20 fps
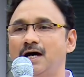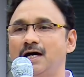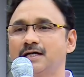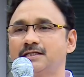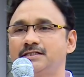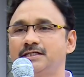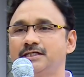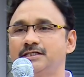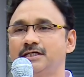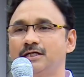
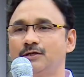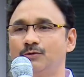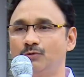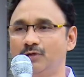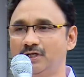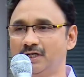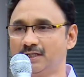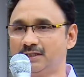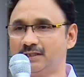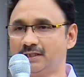ஆக்சிஜனை
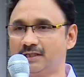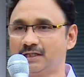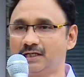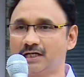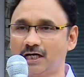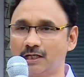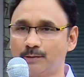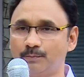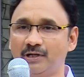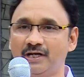உள்ளே
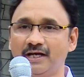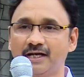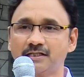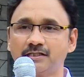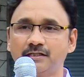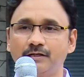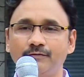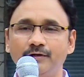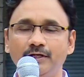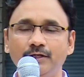இழுத்துக்கிட்டு கார்பன் டை
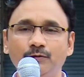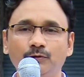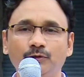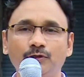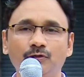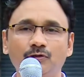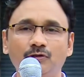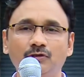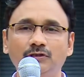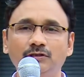ஆக்சைடை வெளியே
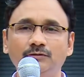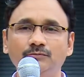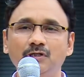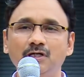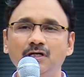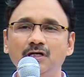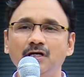விட்டுறோம்